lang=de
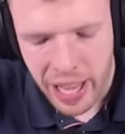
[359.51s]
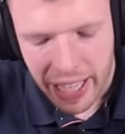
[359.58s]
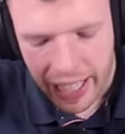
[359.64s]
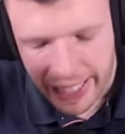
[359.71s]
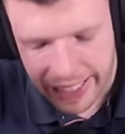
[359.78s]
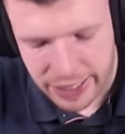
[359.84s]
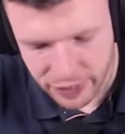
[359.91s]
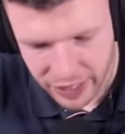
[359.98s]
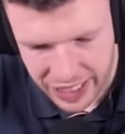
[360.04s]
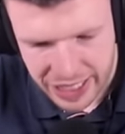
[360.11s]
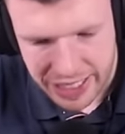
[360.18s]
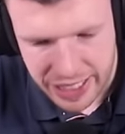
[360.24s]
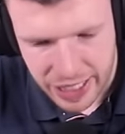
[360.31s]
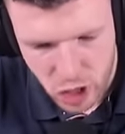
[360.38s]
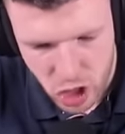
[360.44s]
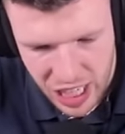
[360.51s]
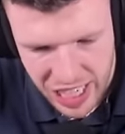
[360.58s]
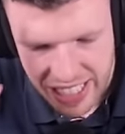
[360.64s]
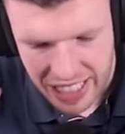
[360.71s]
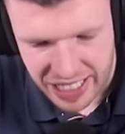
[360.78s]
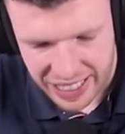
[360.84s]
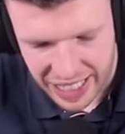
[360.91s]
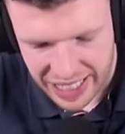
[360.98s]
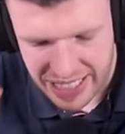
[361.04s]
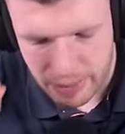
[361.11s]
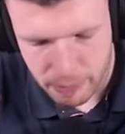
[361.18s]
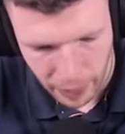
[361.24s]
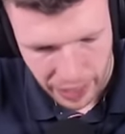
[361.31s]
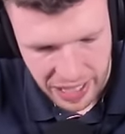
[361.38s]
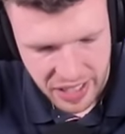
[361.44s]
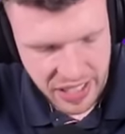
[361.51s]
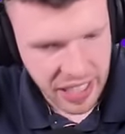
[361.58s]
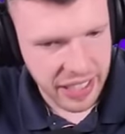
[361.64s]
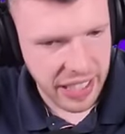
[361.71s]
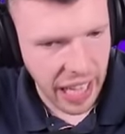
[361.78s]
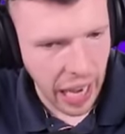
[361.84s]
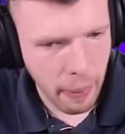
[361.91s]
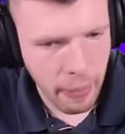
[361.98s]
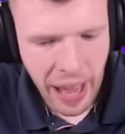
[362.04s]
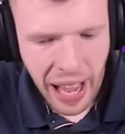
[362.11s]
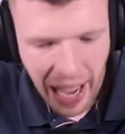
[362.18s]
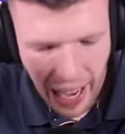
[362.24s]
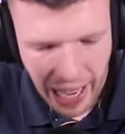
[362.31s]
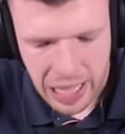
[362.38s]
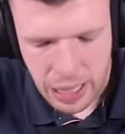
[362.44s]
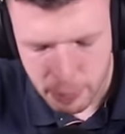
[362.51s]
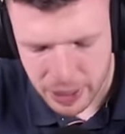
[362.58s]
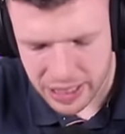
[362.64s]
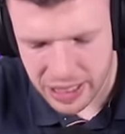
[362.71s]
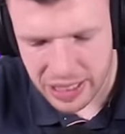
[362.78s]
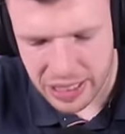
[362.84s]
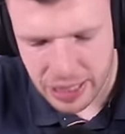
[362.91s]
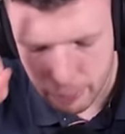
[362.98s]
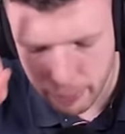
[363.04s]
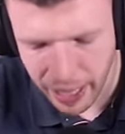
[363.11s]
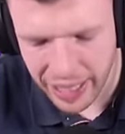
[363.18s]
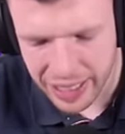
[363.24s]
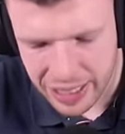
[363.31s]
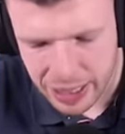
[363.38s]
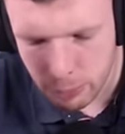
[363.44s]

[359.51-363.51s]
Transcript: Ich will den Chat jetzt brennen sehen, ja? Alle bitte den brennenden